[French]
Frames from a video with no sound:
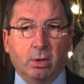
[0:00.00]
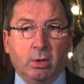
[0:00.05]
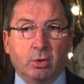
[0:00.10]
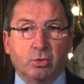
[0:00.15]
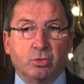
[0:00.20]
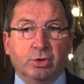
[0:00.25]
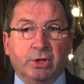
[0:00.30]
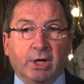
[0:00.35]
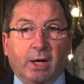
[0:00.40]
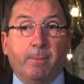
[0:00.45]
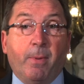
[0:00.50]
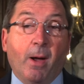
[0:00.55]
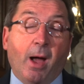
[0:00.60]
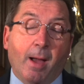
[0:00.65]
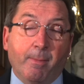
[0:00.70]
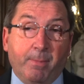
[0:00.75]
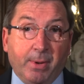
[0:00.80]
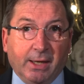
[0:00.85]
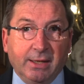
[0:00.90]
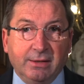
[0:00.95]
je ne dirais pas
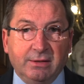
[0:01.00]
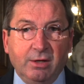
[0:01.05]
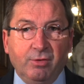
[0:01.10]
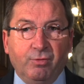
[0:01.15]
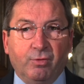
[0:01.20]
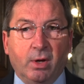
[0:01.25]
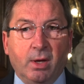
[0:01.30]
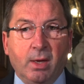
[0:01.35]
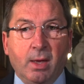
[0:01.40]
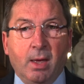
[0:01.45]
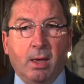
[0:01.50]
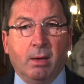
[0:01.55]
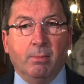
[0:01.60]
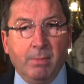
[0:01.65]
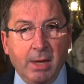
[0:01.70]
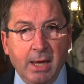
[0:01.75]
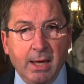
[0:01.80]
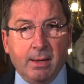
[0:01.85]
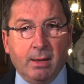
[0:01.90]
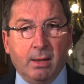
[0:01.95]
apéritives,
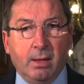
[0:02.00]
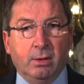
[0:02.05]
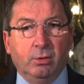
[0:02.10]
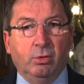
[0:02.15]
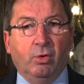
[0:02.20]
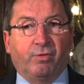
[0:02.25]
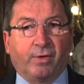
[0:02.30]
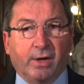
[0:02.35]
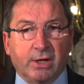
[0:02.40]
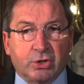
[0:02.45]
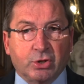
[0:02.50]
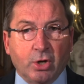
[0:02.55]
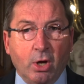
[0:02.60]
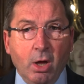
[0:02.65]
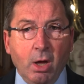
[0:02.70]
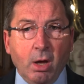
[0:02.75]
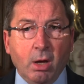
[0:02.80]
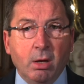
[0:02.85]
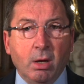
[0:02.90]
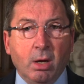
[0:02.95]
mais de
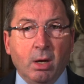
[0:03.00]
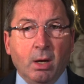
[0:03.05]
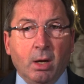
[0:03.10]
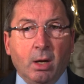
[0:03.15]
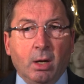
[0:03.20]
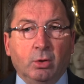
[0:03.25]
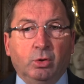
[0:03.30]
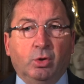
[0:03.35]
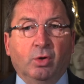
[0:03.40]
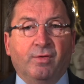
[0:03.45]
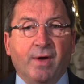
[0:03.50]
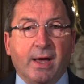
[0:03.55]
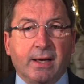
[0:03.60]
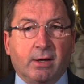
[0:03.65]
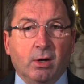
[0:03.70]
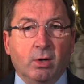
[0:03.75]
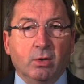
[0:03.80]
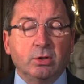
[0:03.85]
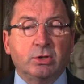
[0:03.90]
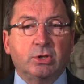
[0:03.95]
fraîcheur, de
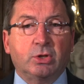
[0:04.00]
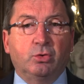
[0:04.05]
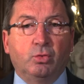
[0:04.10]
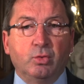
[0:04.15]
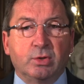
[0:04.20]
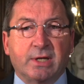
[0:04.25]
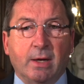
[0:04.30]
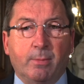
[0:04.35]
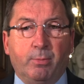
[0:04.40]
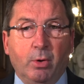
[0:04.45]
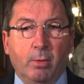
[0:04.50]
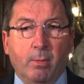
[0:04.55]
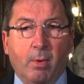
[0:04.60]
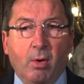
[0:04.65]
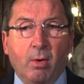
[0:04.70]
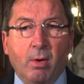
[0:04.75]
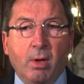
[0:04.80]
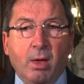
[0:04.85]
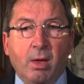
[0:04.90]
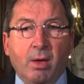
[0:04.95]
vacances, tout
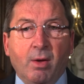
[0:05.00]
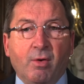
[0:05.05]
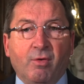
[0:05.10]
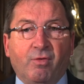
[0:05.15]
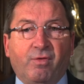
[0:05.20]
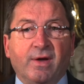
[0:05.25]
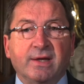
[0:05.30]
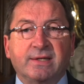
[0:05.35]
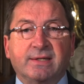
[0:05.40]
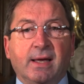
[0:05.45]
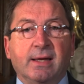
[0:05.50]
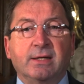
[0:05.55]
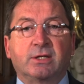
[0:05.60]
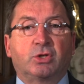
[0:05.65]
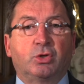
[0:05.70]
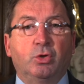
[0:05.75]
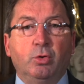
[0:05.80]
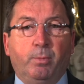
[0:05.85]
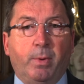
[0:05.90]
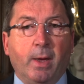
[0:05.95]
simplement, face à un
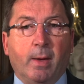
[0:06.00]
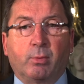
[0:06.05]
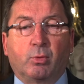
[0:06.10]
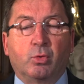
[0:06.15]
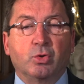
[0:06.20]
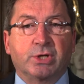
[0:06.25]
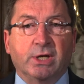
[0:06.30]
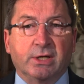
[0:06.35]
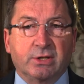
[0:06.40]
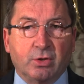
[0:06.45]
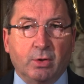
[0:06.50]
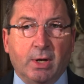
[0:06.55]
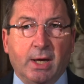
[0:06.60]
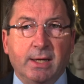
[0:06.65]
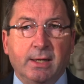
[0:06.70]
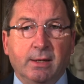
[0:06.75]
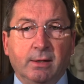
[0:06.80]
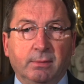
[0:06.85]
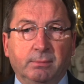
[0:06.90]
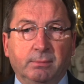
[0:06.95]
superbe coucher de soleil.